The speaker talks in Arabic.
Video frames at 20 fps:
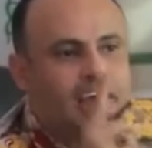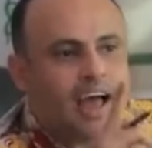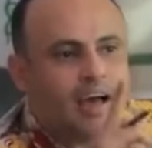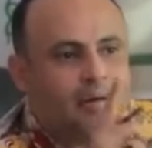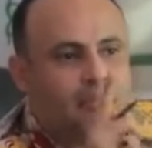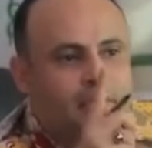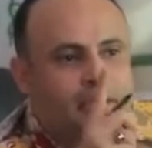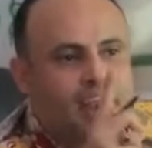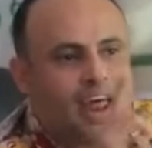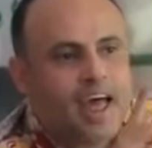
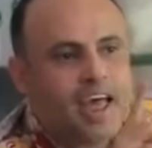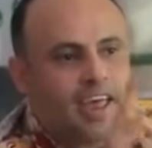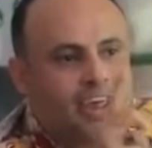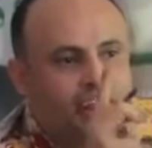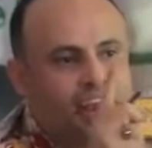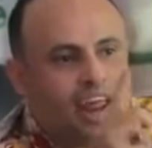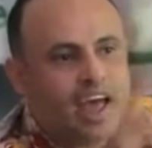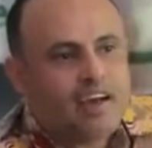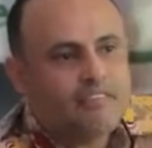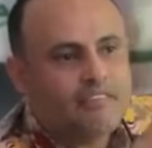
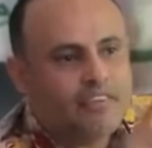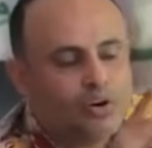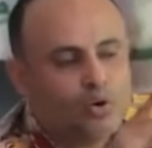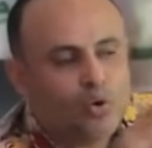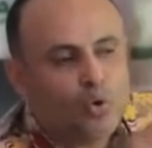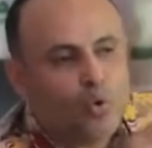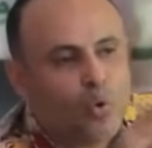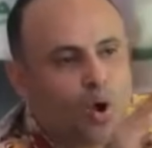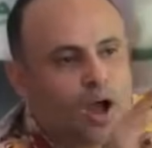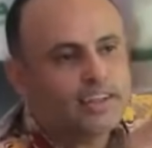أبنائنا في
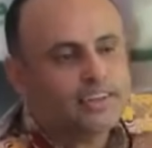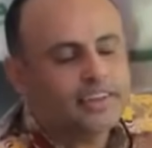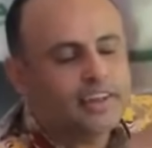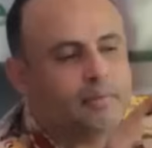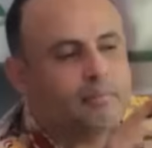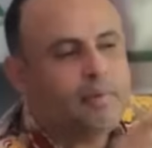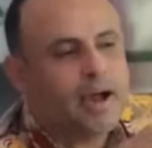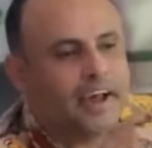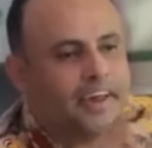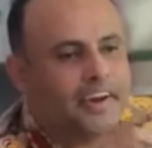القوات
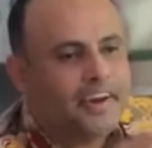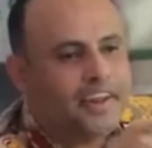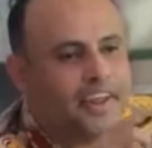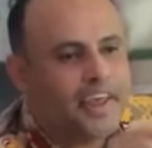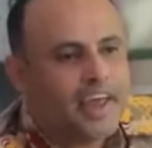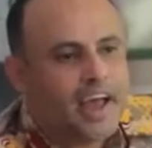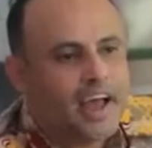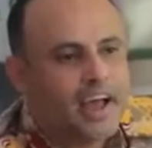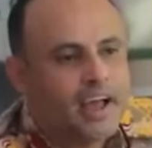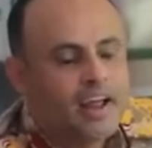
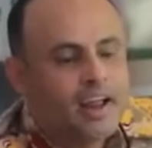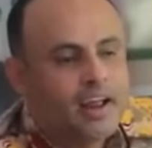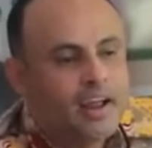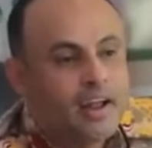البحرية